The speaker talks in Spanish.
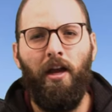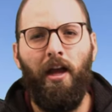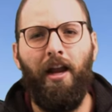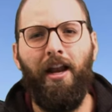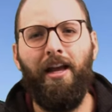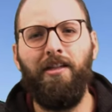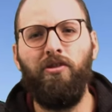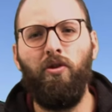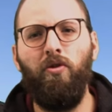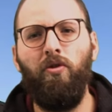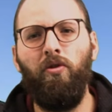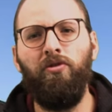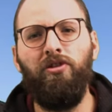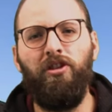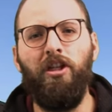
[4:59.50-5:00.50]
El éxodo
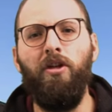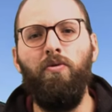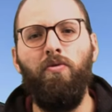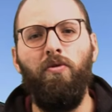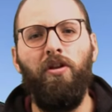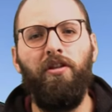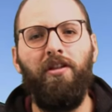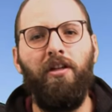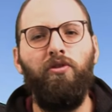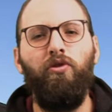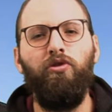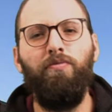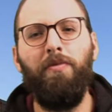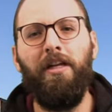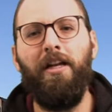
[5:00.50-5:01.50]
continuo de
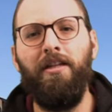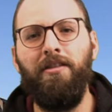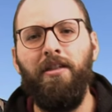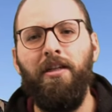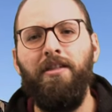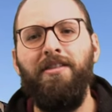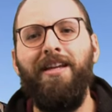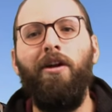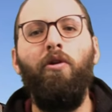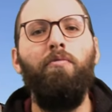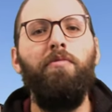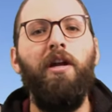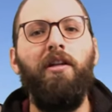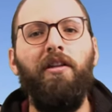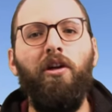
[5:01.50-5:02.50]
tantos miles se
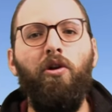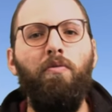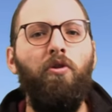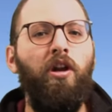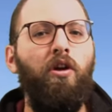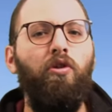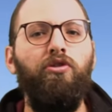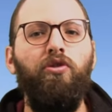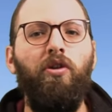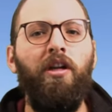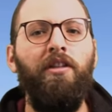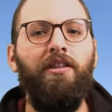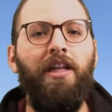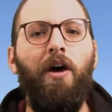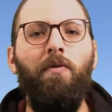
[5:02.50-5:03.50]
convierte como negocio
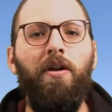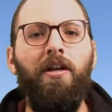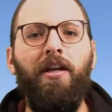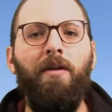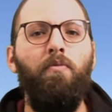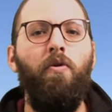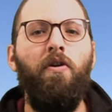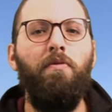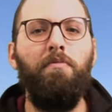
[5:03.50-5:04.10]
rentable que mueve